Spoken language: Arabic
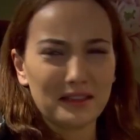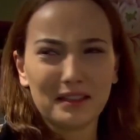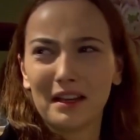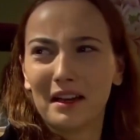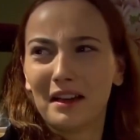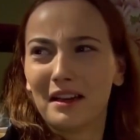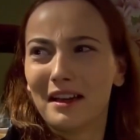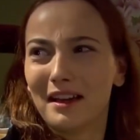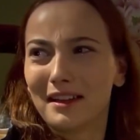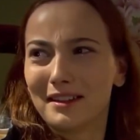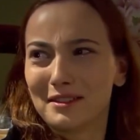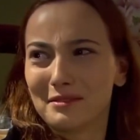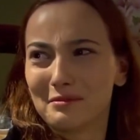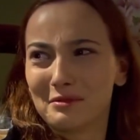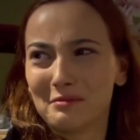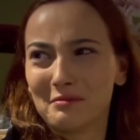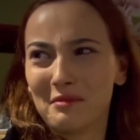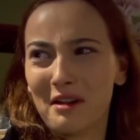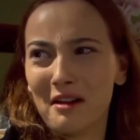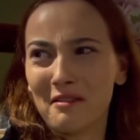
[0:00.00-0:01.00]
انا
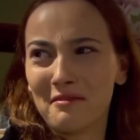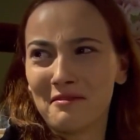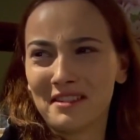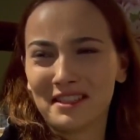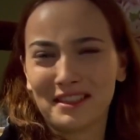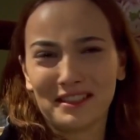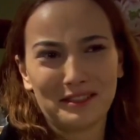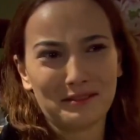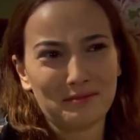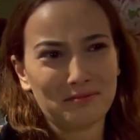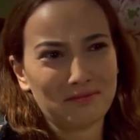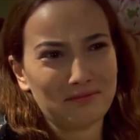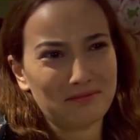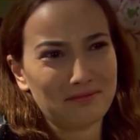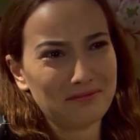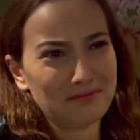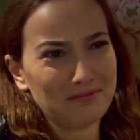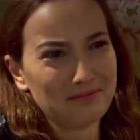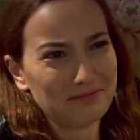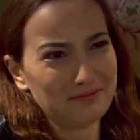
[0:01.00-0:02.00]
تدمرت وما اجد السبب
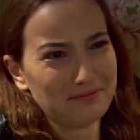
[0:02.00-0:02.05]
